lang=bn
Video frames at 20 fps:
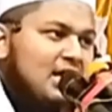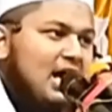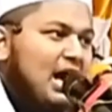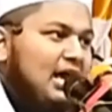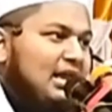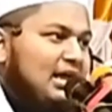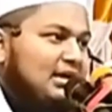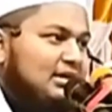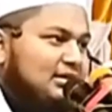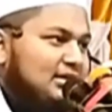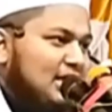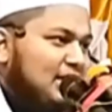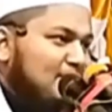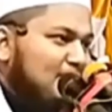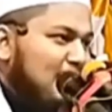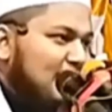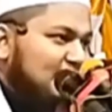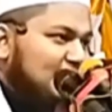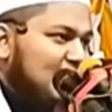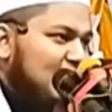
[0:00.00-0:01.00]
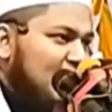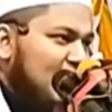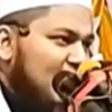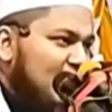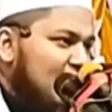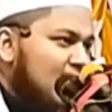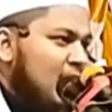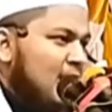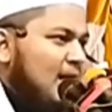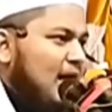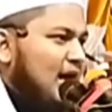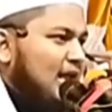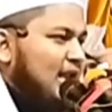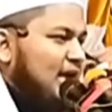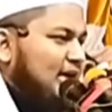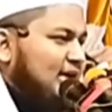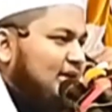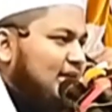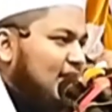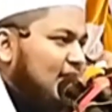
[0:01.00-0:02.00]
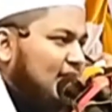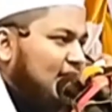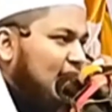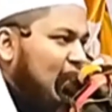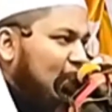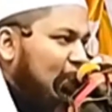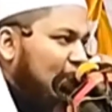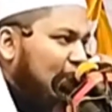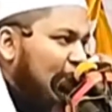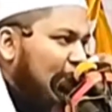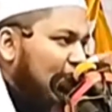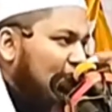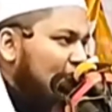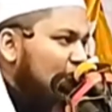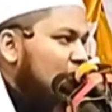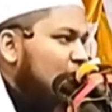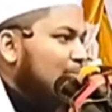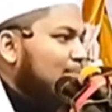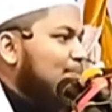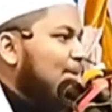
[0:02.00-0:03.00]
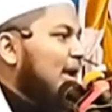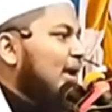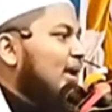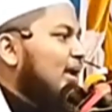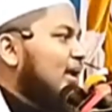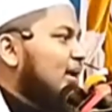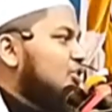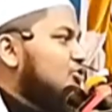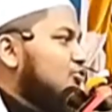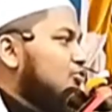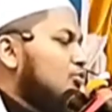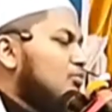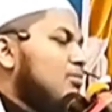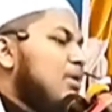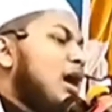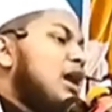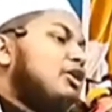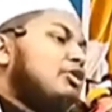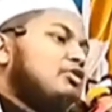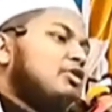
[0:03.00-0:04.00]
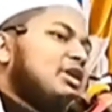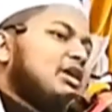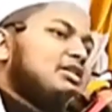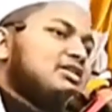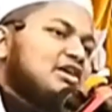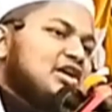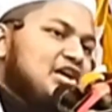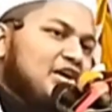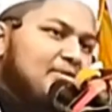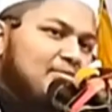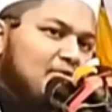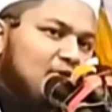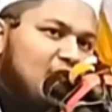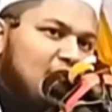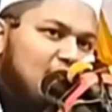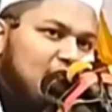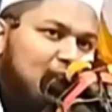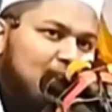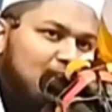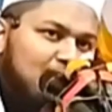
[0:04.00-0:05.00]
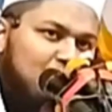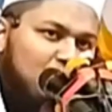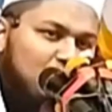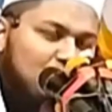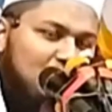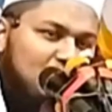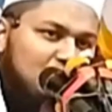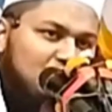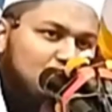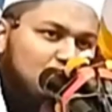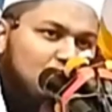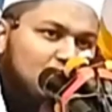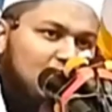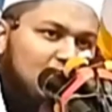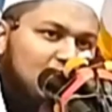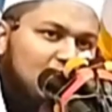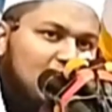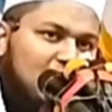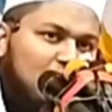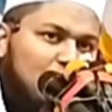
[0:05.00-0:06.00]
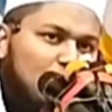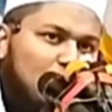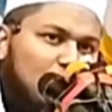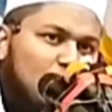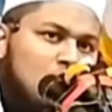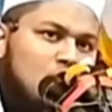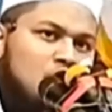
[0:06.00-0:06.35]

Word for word: আর একটার মাথা নাই আর আরেকটার কান্নাই ভেঙ্গে চুরমার করে দিয়ে ইব্রাহিম নবী চলে গেল